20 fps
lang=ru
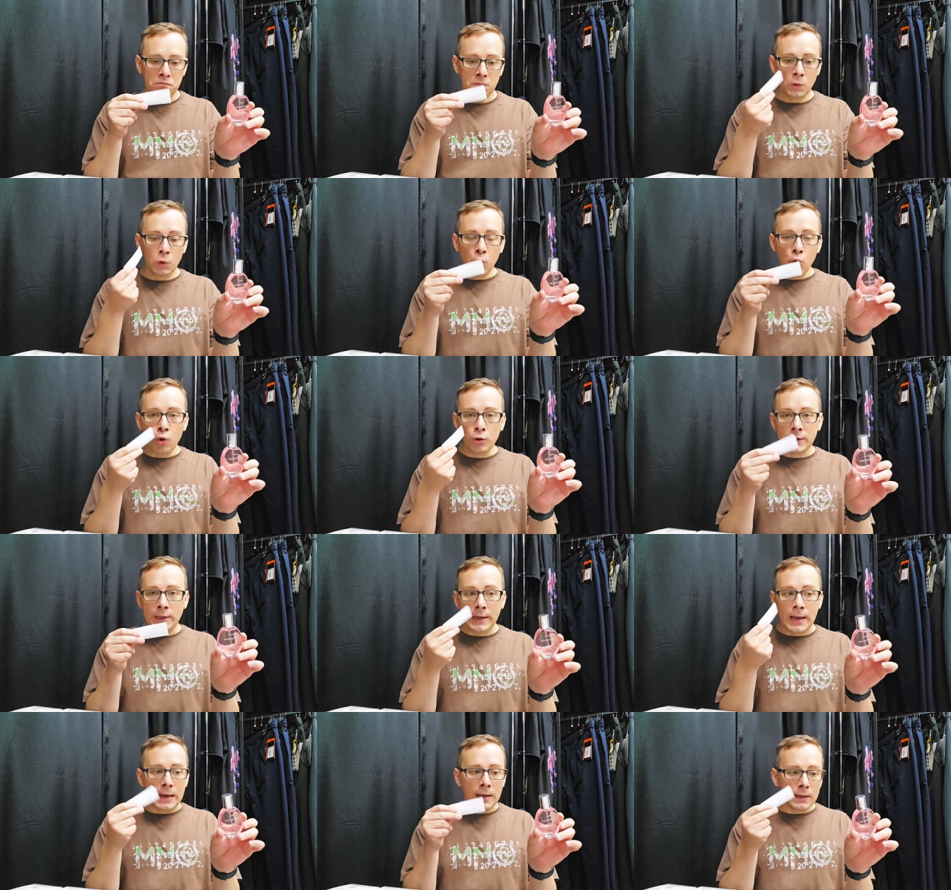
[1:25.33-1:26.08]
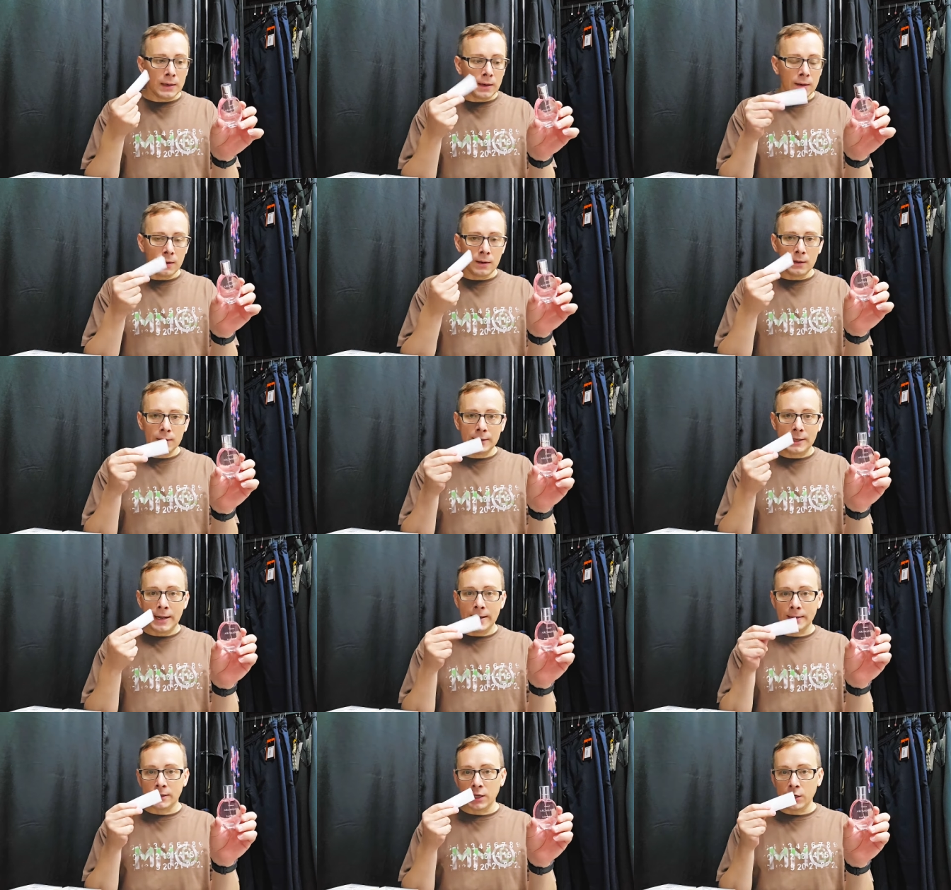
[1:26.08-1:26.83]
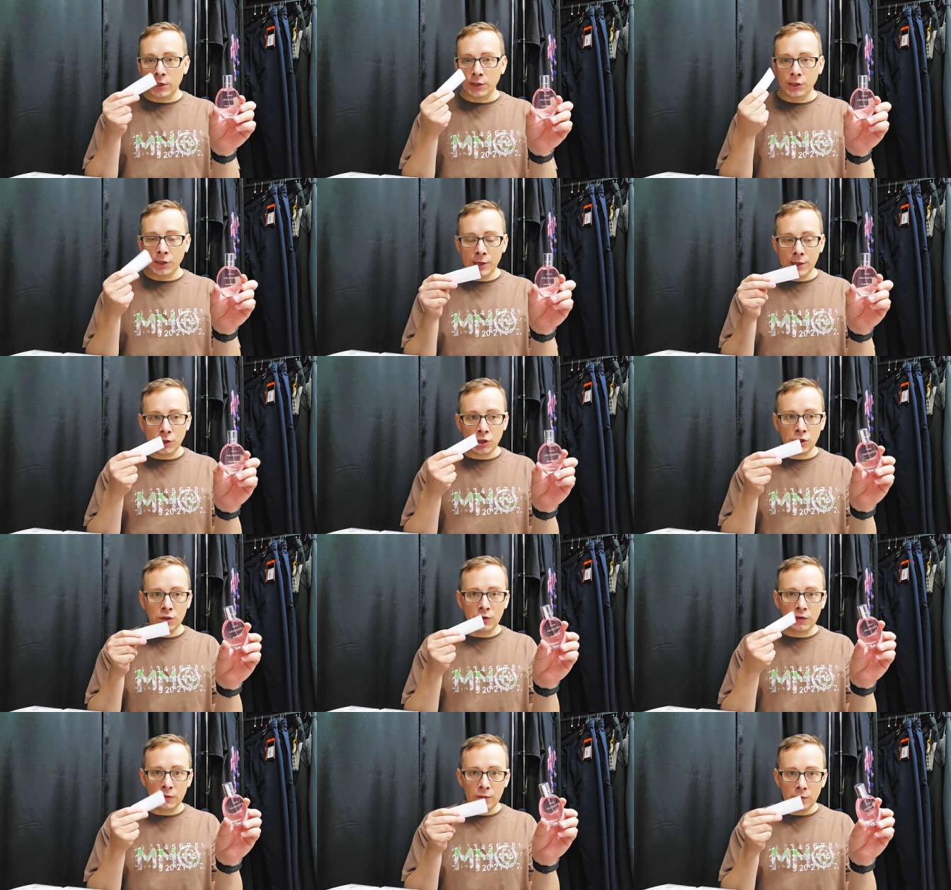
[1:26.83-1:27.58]
Но для, а, для этой
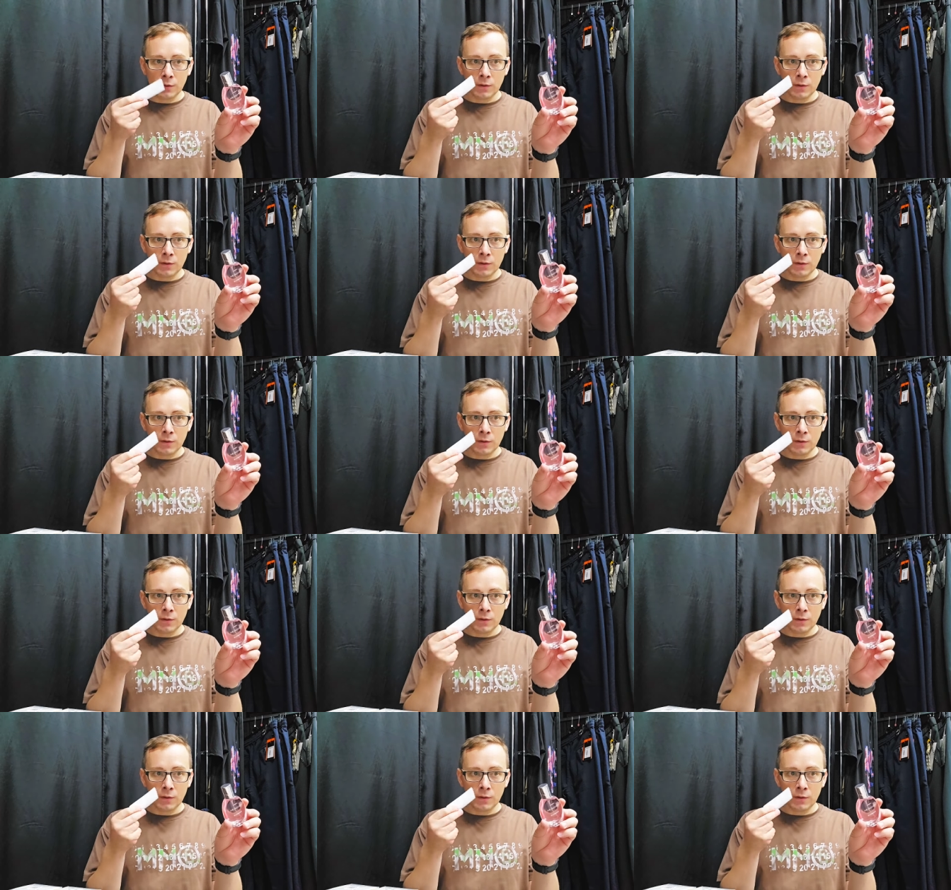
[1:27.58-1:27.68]
линейки,